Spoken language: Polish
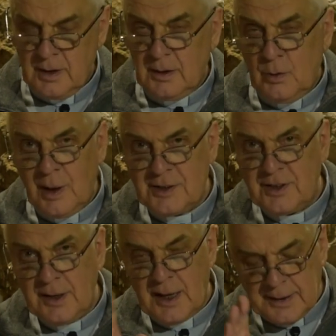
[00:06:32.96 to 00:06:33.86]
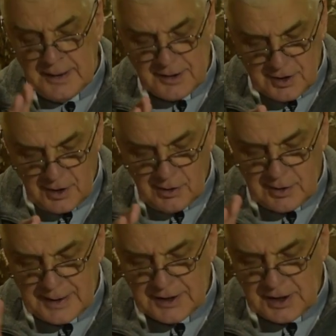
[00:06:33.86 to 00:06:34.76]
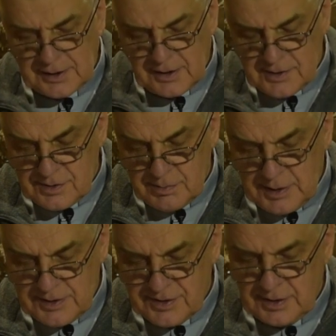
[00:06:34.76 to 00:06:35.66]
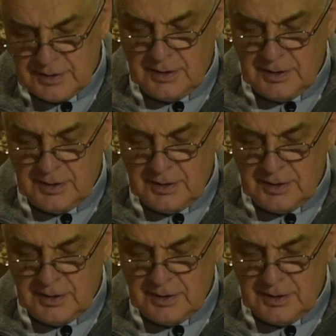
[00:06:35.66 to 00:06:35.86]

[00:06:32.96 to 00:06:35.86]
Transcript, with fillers: I łacina inaczej określa ten zmysł,